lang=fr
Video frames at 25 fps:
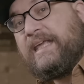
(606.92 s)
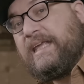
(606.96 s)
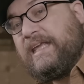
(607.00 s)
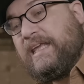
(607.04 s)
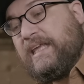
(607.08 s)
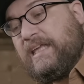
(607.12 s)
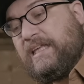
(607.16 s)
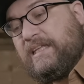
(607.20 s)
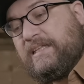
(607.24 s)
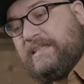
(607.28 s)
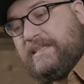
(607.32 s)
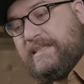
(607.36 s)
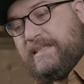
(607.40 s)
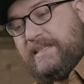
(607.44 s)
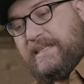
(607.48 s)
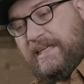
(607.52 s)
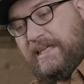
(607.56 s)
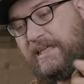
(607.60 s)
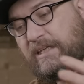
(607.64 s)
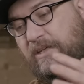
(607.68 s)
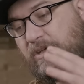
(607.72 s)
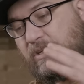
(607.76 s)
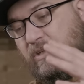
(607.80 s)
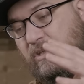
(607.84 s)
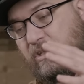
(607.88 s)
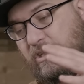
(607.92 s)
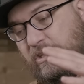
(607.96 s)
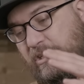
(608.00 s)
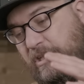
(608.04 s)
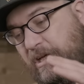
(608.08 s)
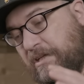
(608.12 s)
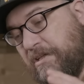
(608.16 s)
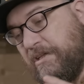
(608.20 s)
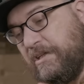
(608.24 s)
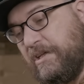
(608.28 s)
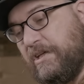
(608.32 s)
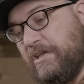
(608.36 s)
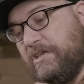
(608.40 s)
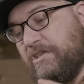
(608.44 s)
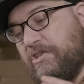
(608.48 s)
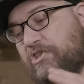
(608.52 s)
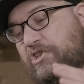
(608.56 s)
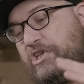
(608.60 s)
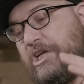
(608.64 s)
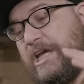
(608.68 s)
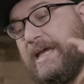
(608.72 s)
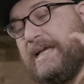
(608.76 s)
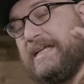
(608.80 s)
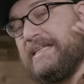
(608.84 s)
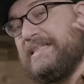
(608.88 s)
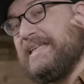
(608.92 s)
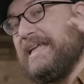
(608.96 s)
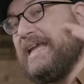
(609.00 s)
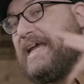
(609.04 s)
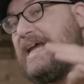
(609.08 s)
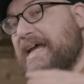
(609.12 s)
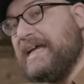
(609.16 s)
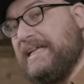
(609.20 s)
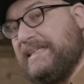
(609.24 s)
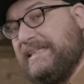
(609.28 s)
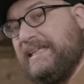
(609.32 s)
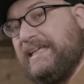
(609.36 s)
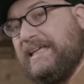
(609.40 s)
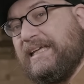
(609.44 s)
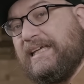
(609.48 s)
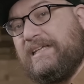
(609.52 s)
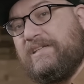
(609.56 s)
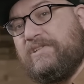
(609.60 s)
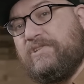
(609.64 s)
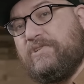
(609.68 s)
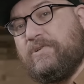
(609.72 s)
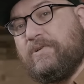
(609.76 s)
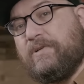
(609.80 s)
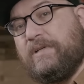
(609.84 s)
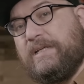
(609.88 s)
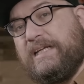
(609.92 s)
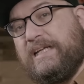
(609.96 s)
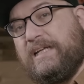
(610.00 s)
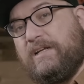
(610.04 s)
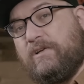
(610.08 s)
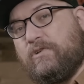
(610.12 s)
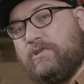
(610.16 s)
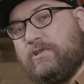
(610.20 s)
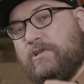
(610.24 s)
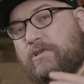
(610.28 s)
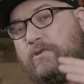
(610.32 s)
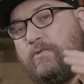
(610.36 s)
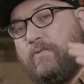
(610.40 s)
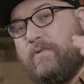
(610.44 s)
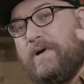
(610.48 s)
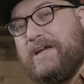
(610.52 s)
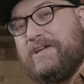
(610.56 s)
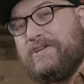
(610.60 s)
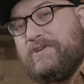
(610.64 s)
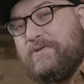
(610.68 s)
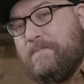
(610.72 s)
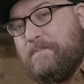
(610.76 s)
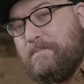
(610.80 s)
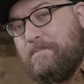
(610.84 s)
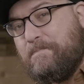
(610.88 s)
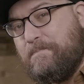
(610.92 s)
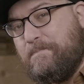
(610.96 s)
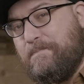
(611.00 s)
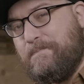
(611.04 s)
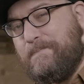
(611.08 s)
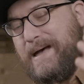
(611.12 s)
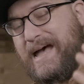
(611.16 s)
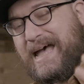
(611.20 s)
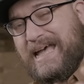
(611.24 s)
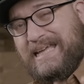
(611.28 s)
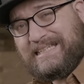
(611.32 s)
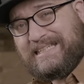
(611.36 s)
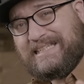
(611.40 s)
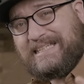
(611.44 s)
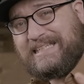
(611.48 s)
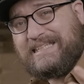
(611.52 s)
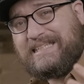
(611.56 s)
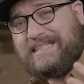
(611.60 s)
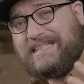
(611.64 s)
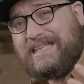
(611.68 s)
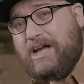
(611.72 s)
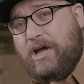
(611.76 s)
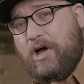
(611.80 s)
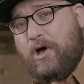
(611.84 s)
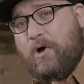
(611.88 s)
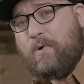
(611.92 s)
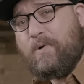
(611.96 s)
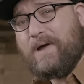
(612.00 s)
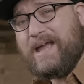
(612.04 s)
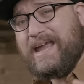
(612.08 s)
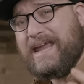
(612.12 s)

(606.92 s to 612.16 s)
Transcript: Et dès que Duncan Jax atterrit sur l'île, on a droit à une baston